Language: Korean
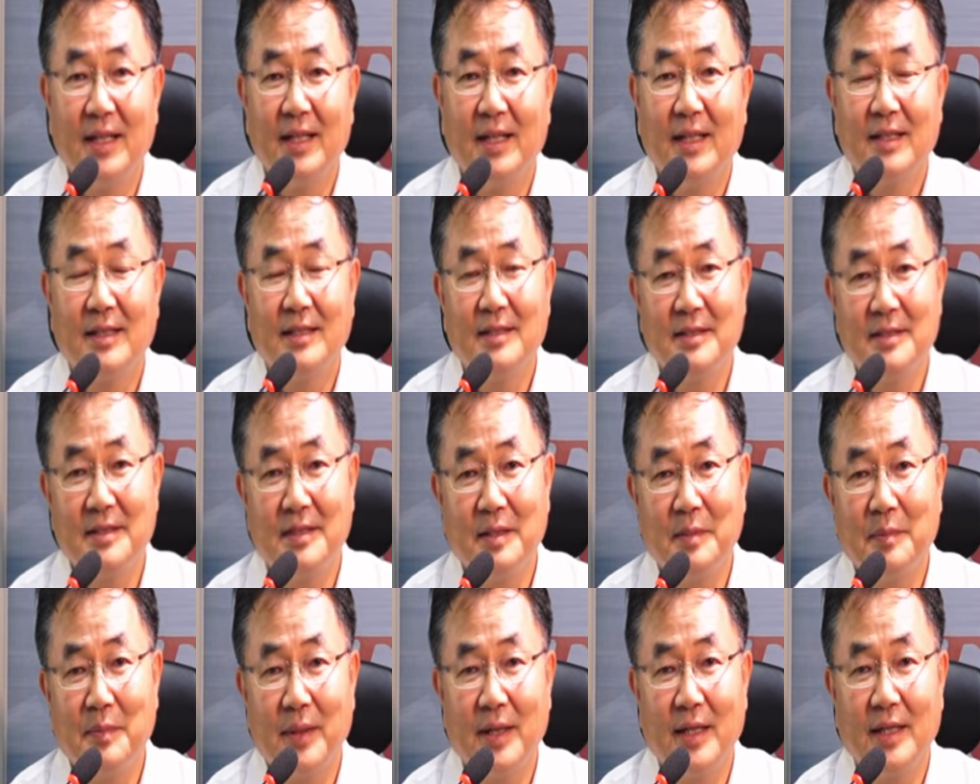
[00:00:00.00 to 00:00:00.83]
그
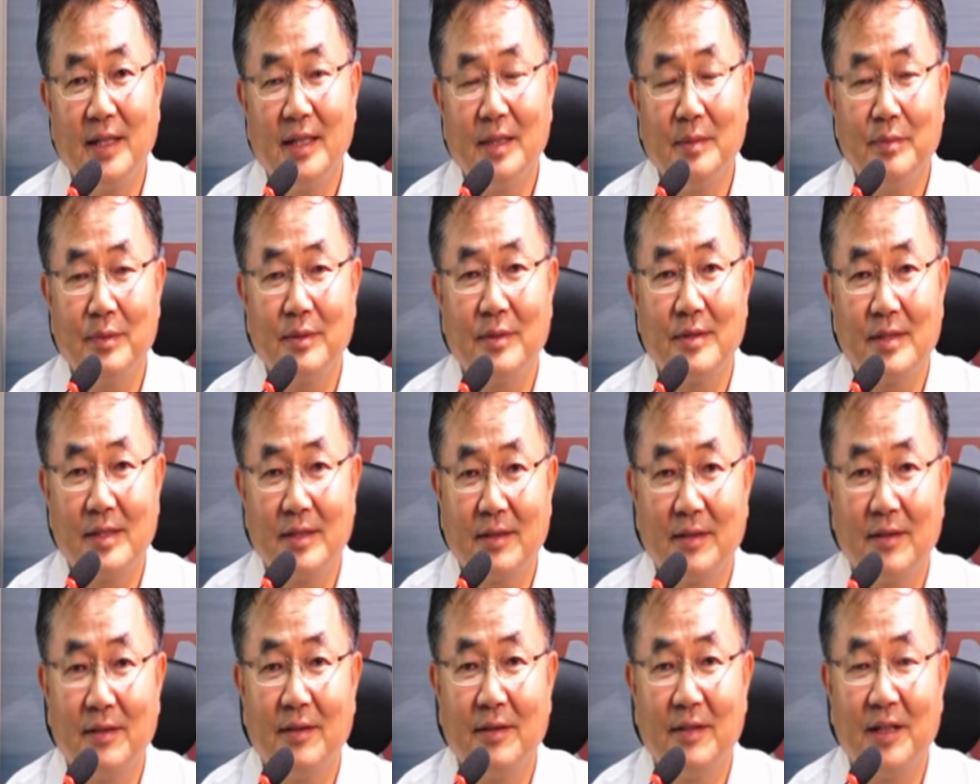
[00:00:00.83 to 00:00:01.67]
칠판이
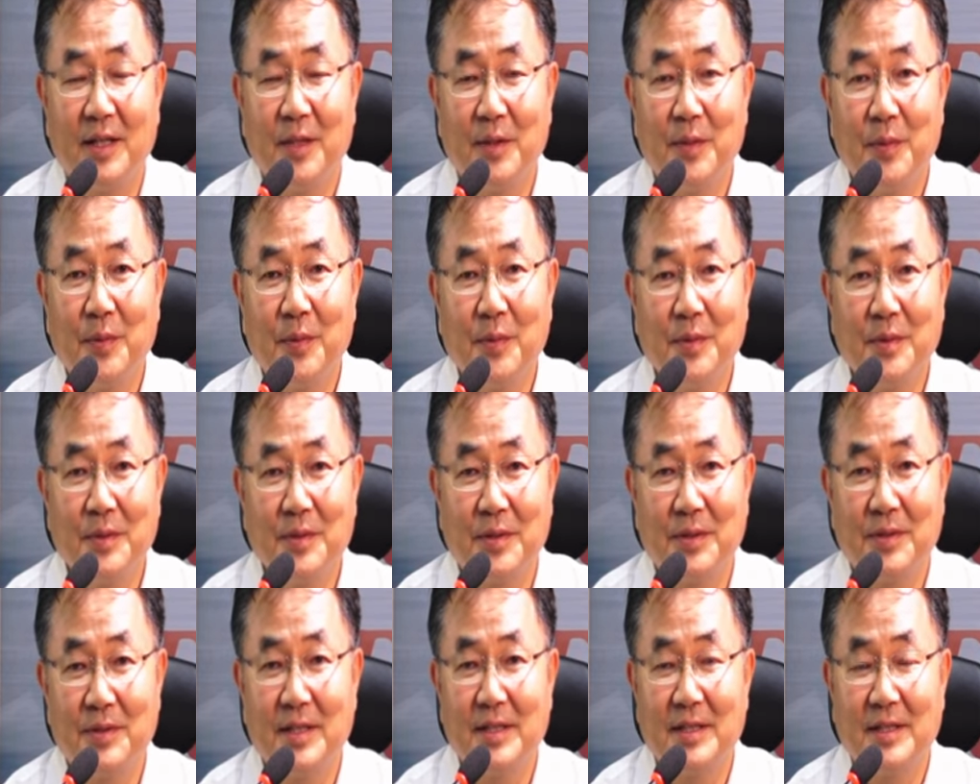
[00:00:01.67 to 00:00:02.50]
프로젝터가 나오고
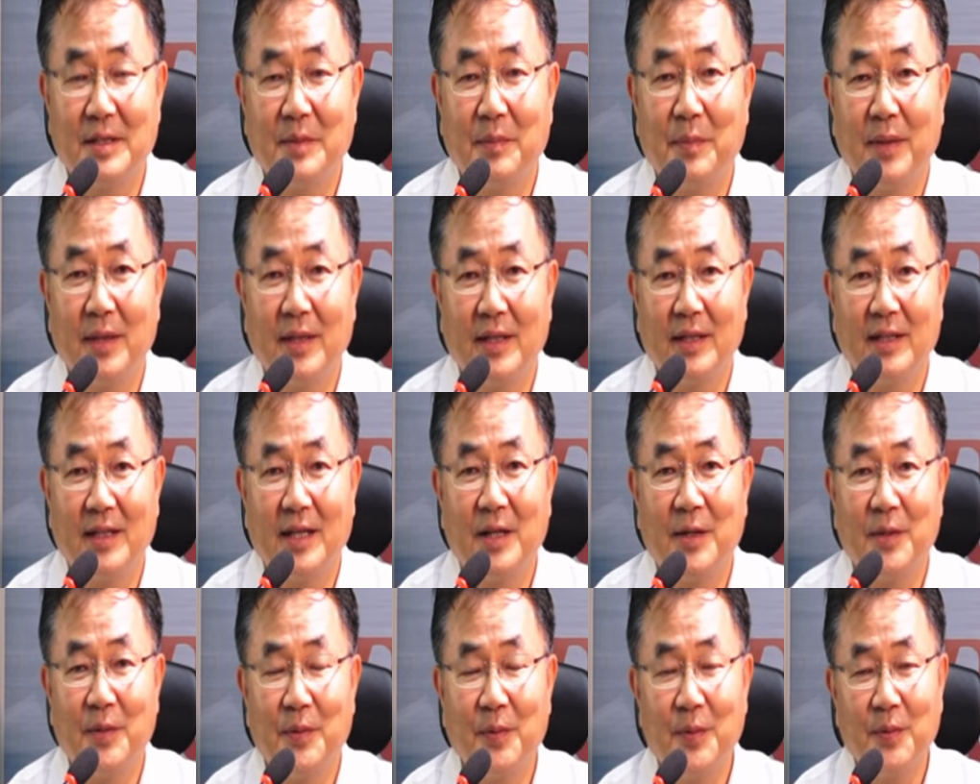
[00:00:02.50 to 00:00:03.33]
전자칠판이
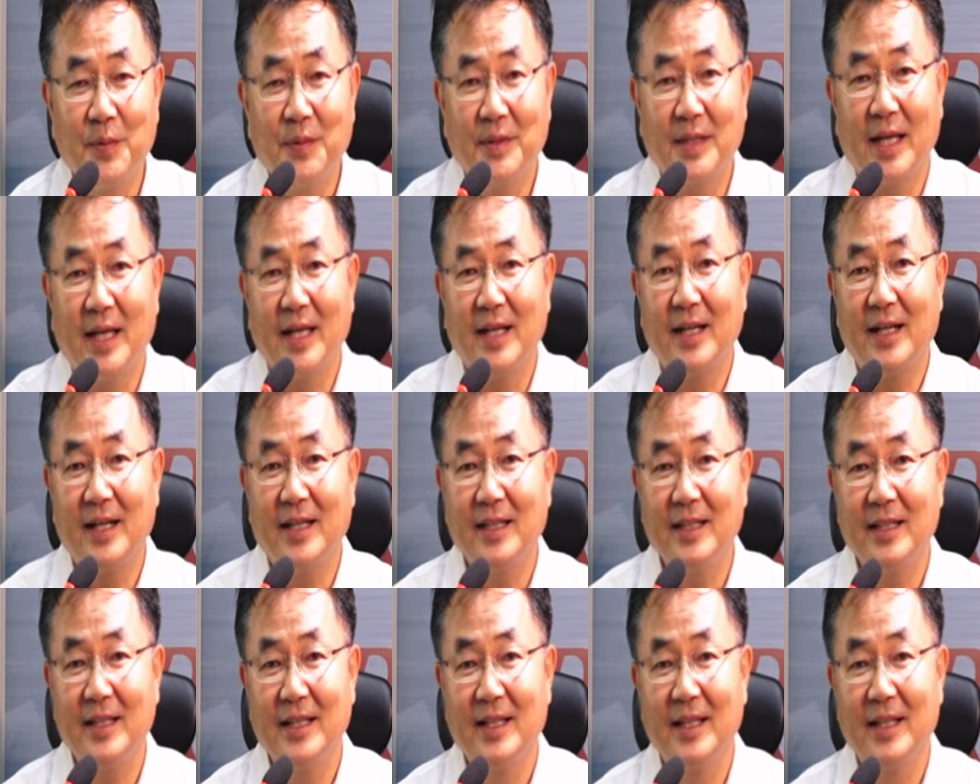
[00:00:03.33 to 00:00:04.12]
나오고 다양한